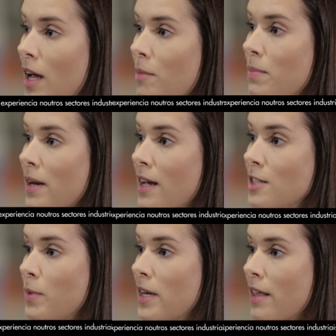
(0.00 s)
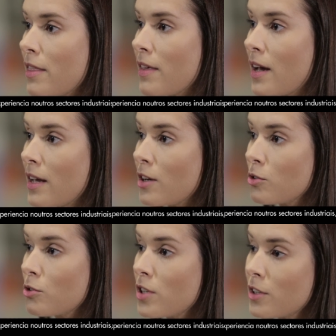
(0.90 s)
la amplia experiencia en
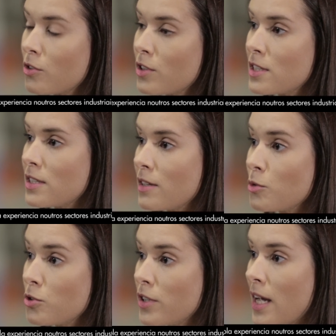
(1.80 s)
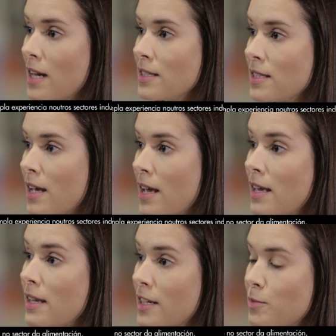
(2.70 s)
otros sectores industriales y en